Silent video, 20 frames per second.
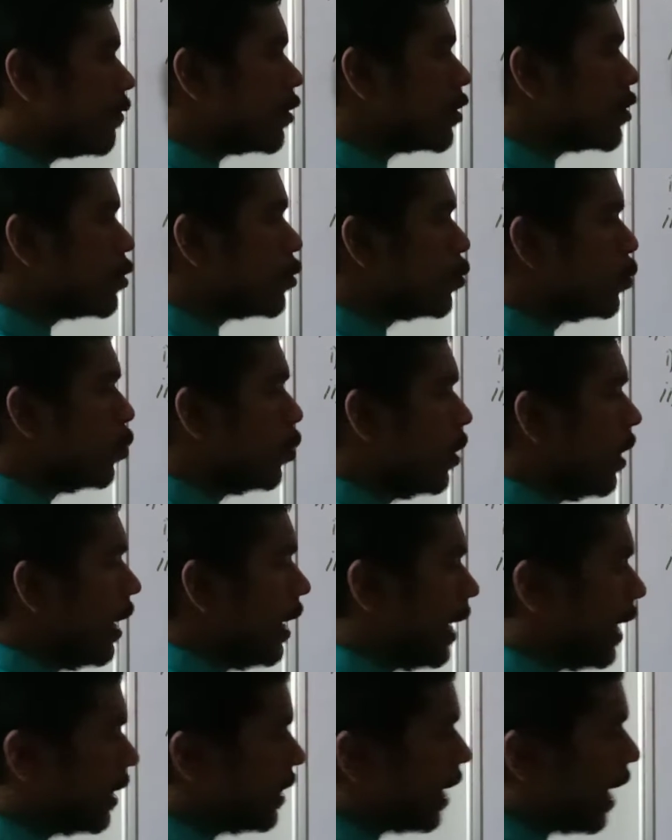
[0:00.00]
ఇవ్వచ్చు
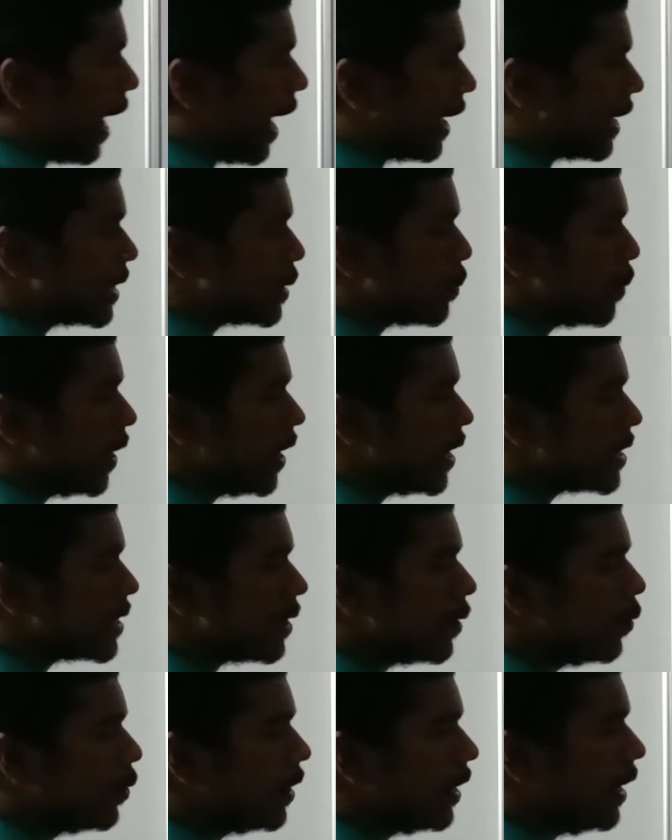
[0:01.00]
లేదా ఎక్స్
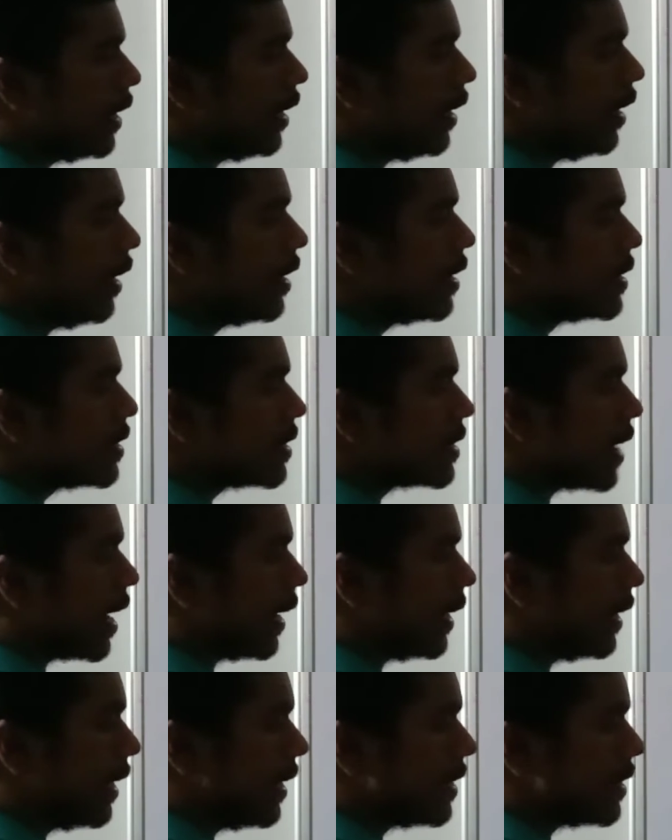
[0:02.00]
ప్లేస్లోని
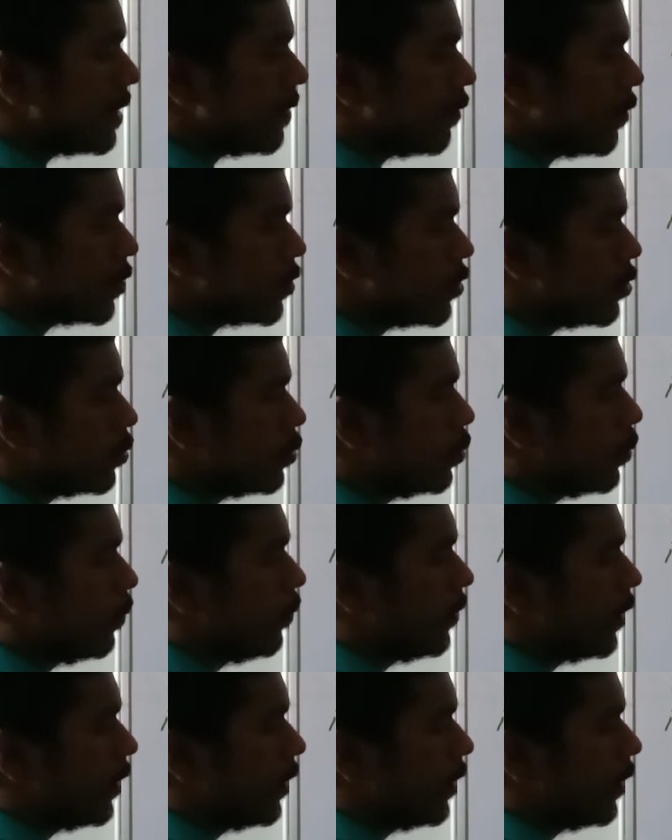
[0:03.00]
సైన్ ఎక్స్ ఇవ్వచ్చు